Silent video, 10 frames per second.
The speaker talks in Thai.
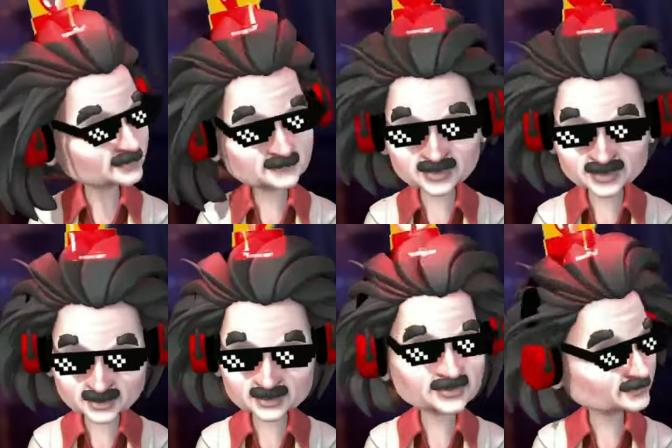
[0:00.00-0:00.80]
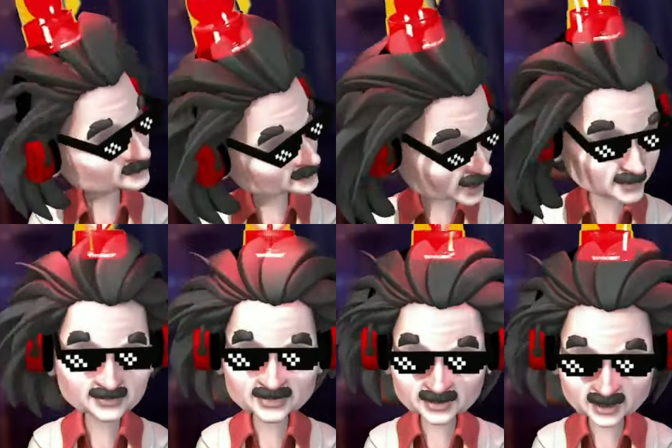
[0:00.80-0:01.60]
มันเต็มคาราเบ
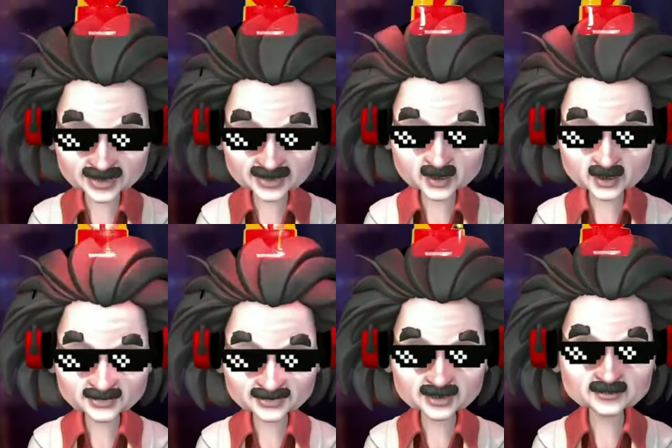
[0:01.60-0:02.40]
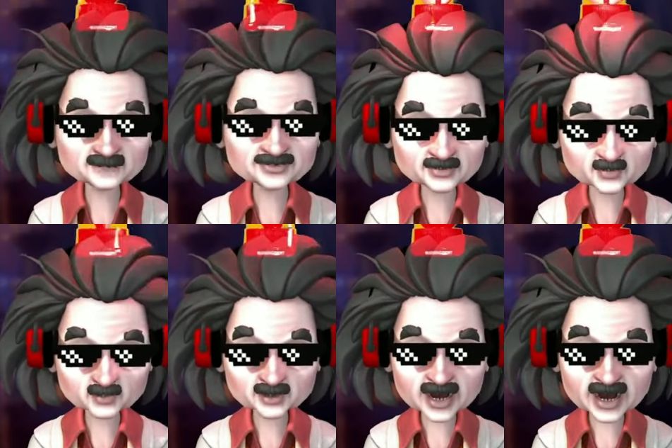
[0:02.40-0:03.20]
ลอยู่แน่นอนเองมันติดคูณ
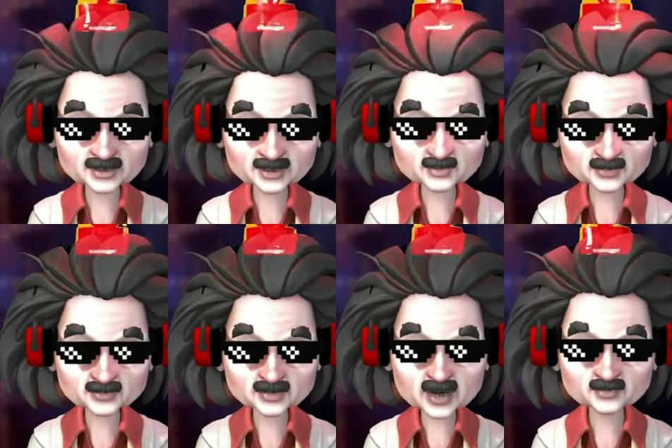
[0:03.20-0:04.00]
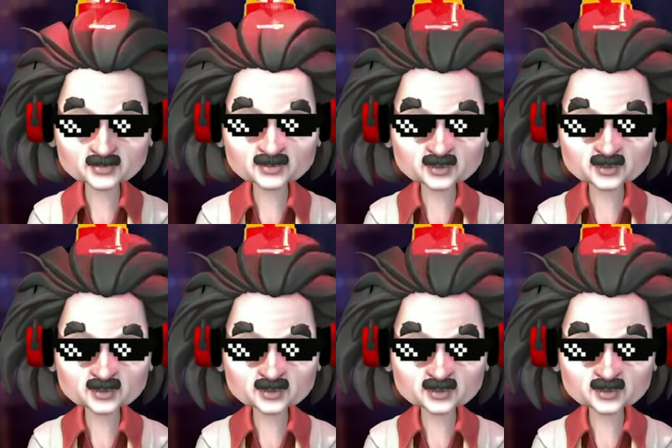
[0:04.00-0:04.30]
500 ทุกดอกเลย